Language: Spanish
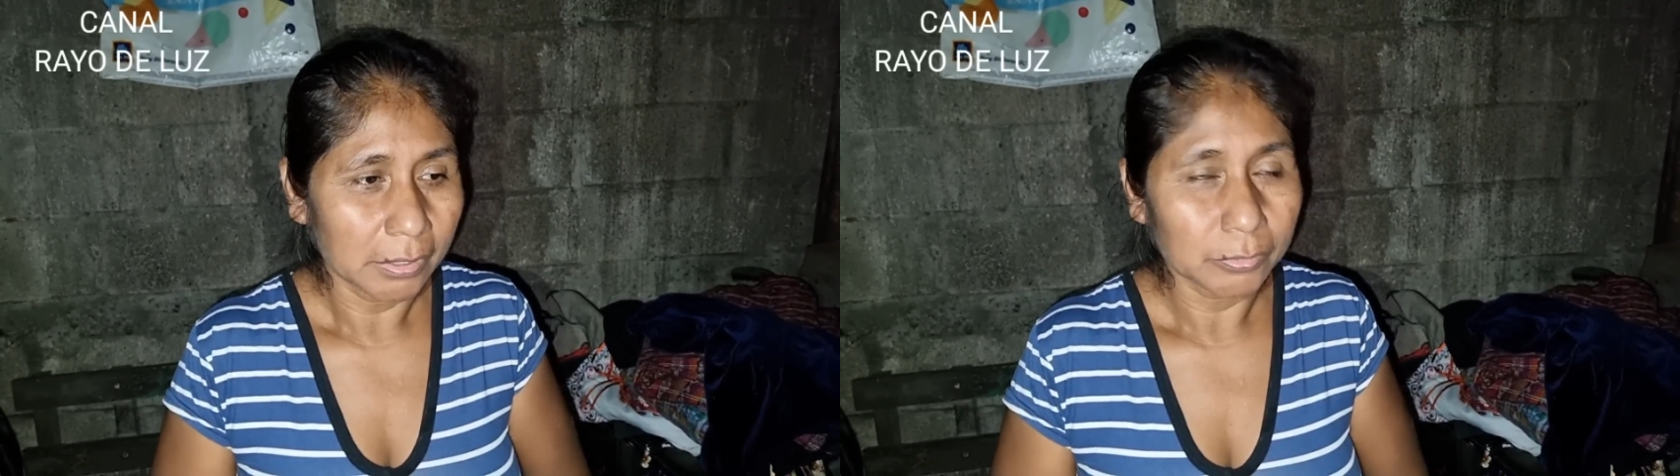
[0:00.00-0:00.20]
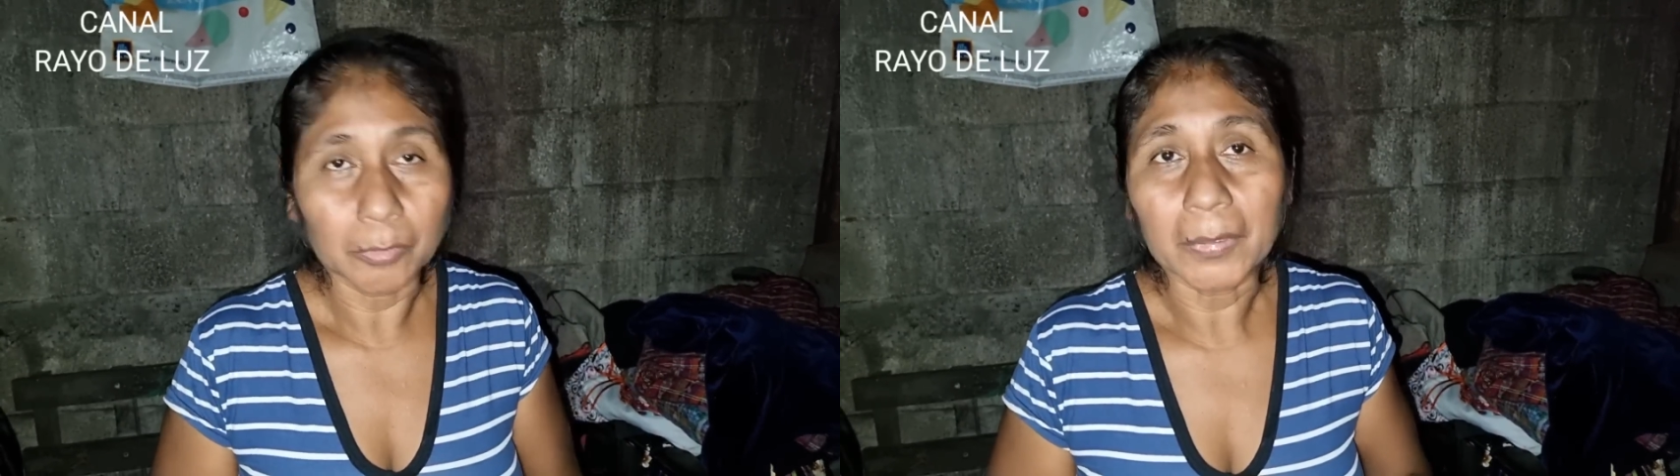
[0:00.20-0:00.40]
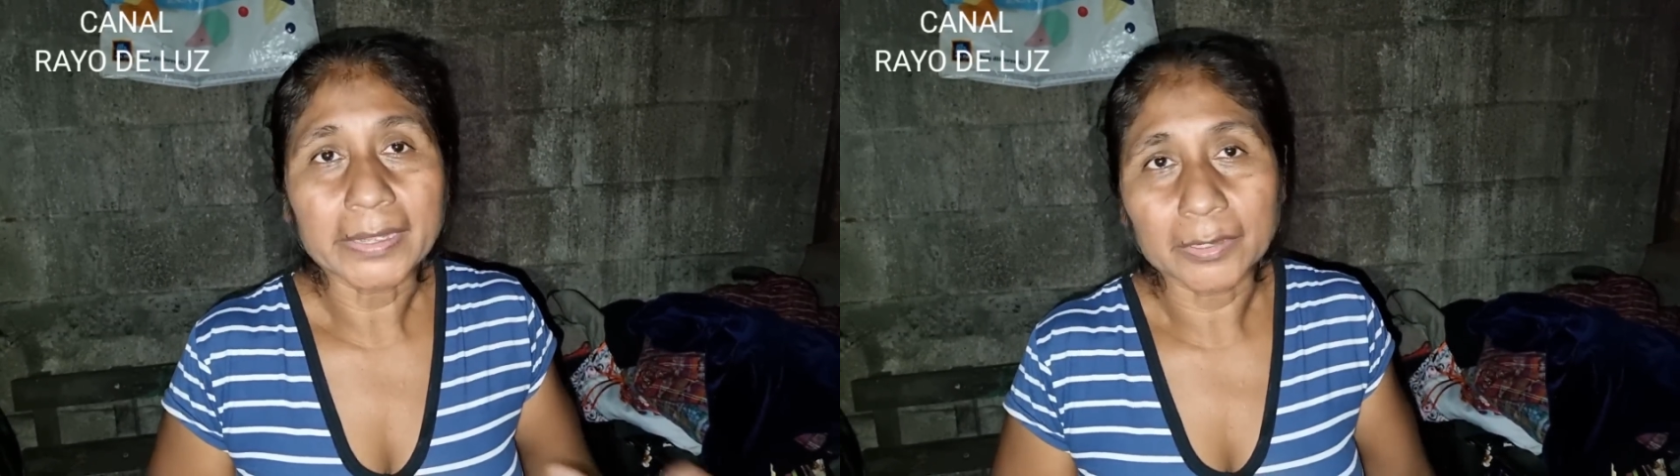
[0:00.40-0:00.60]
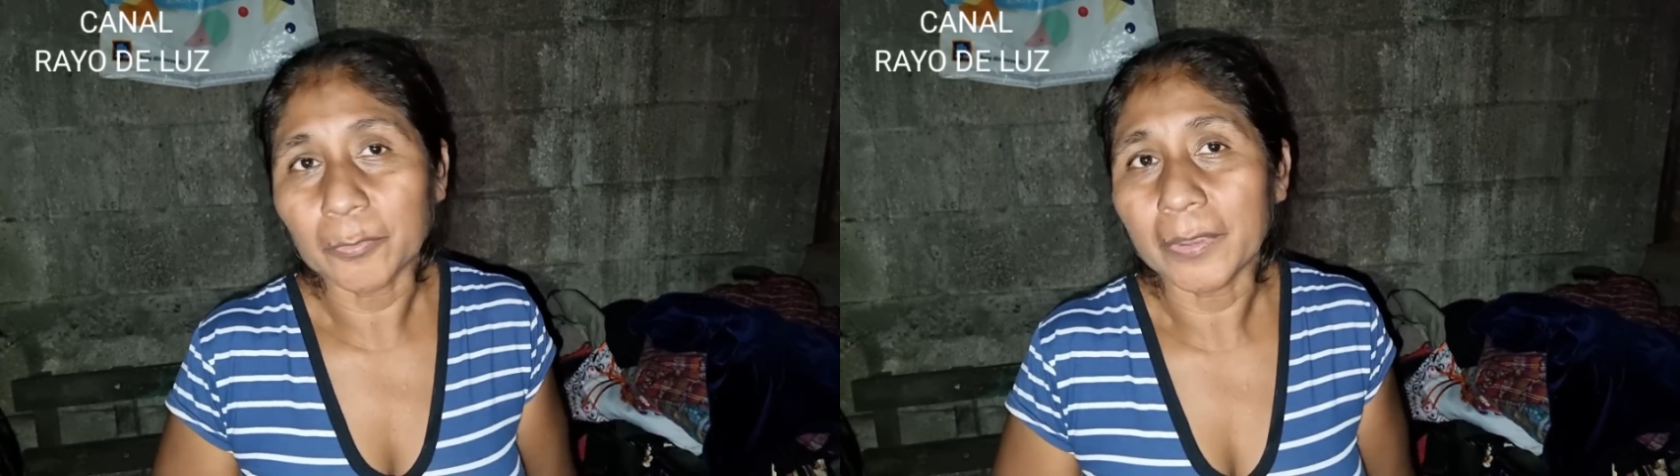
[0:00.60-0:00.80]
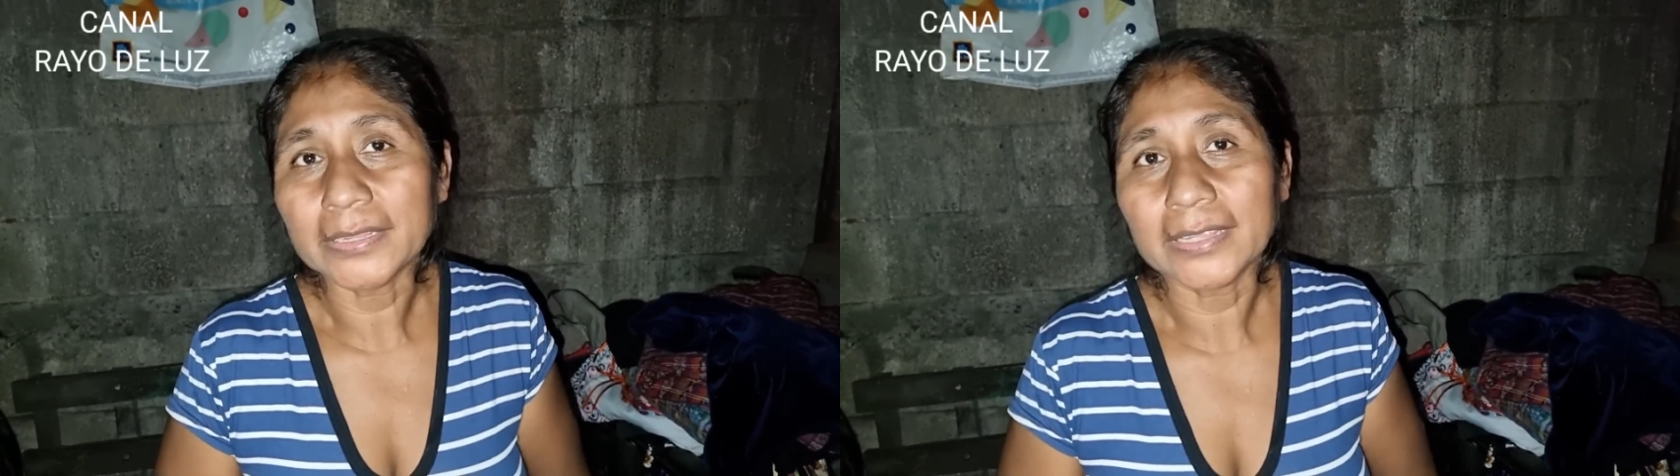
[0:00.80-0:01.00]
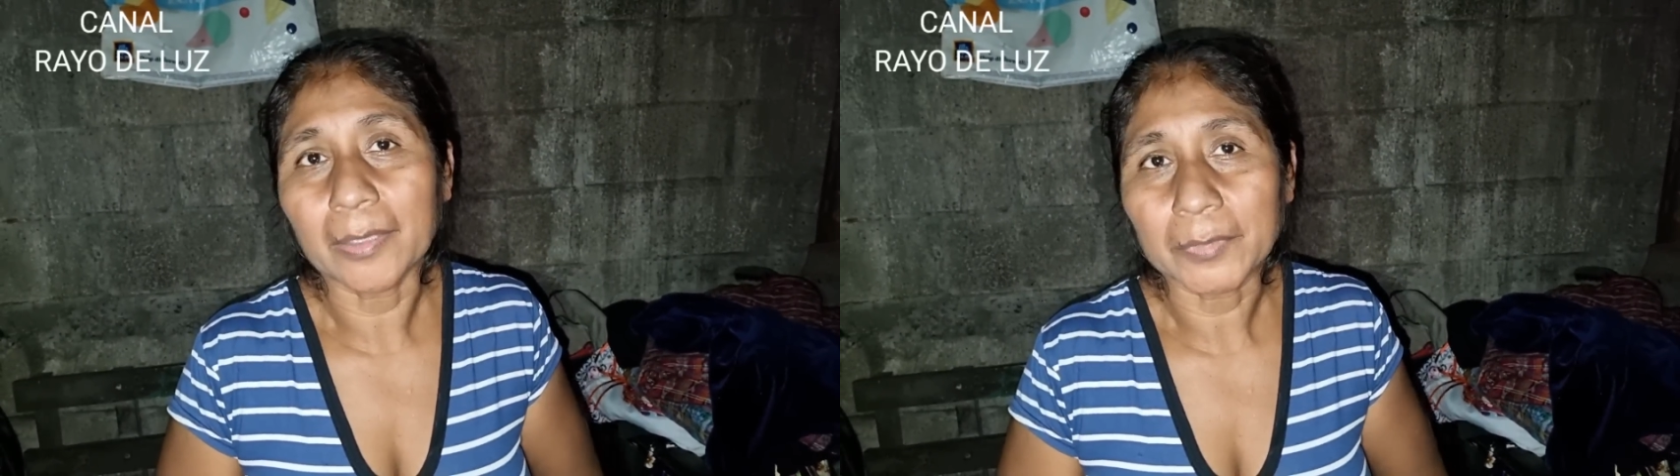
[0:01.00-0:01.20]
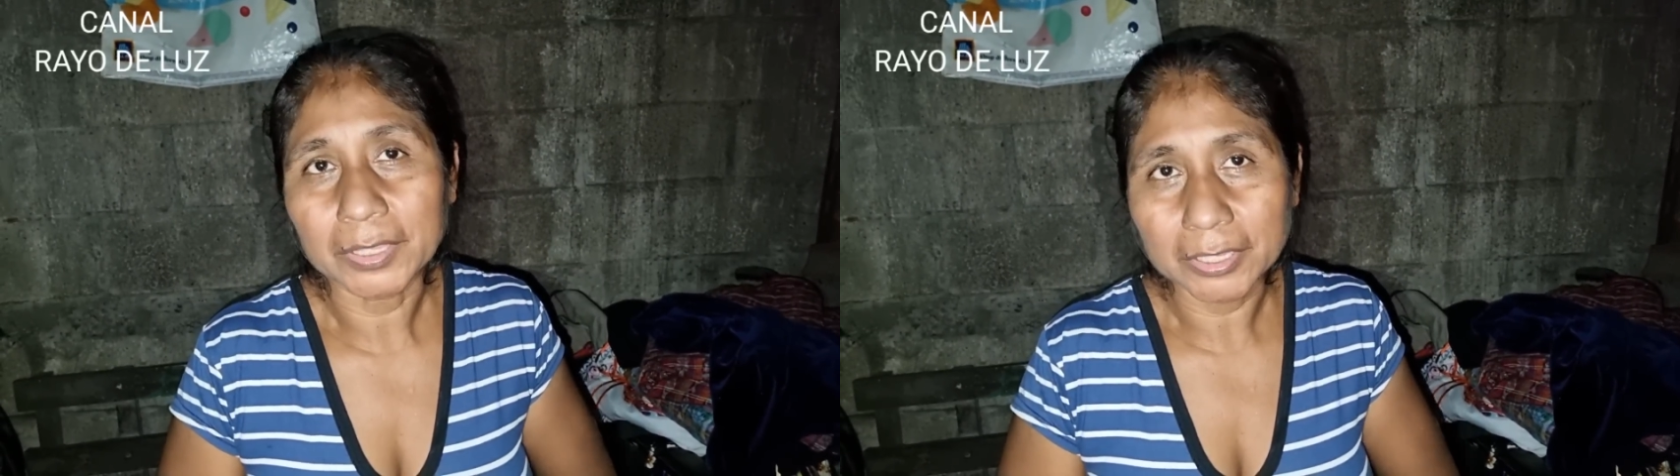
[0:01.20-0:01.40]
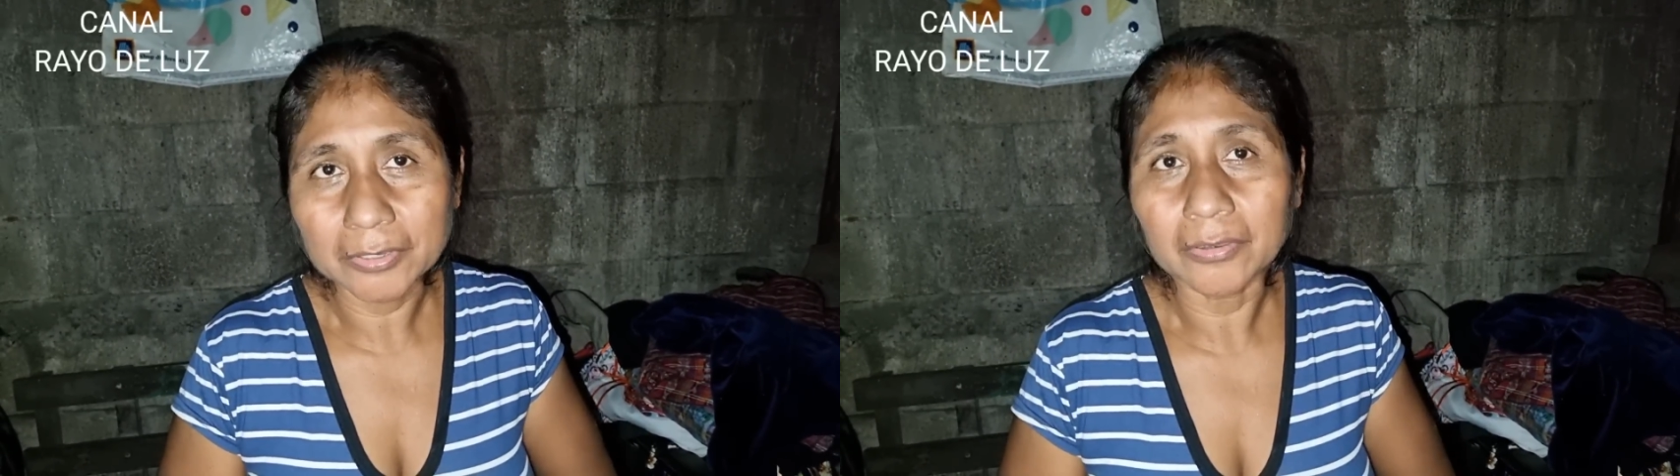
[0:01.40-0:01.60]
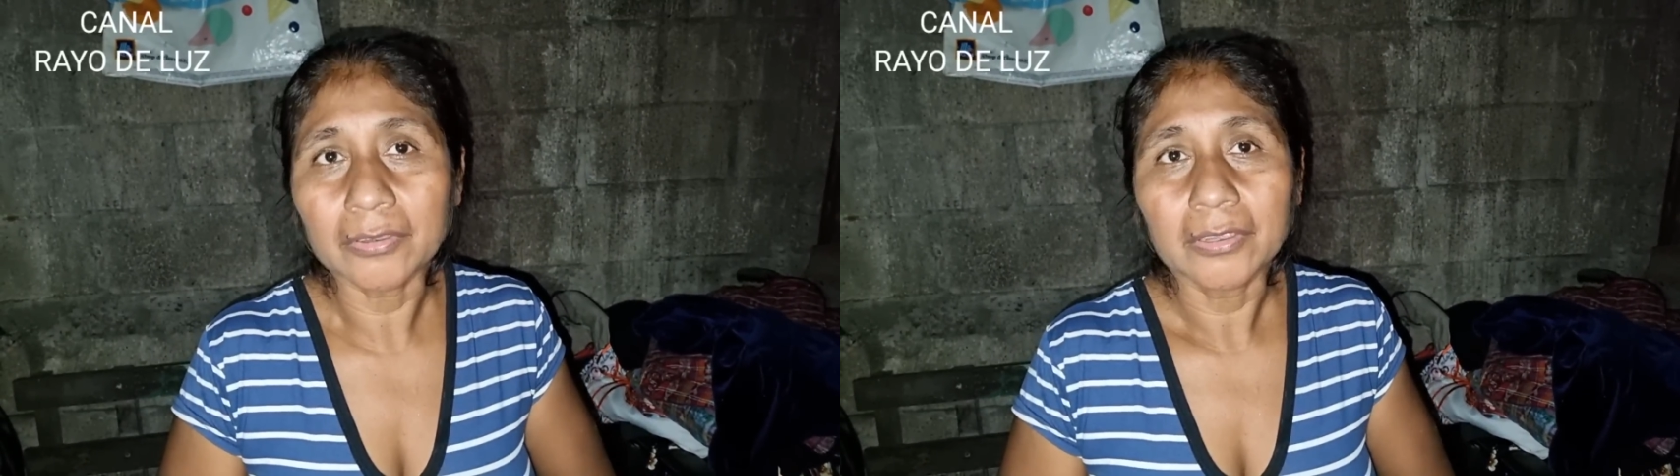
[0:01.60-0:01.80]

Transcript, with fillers: tomar en cuenta a mi hijo,